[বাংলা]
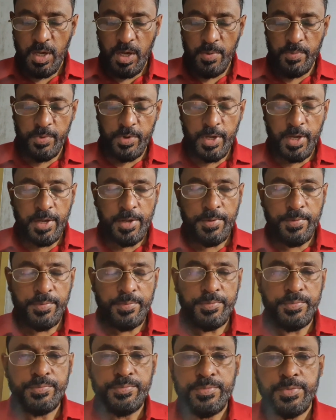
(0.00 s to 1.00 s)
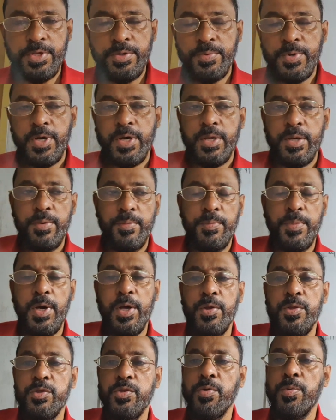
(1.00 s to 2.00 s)
আমরা এবার
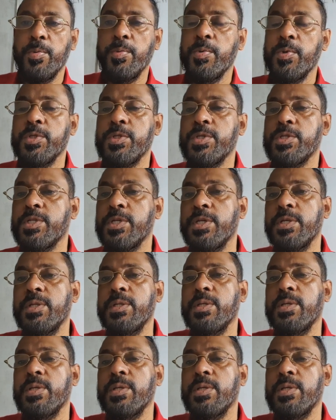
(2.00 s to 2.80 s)
ভারতীয় উপমহাদেশের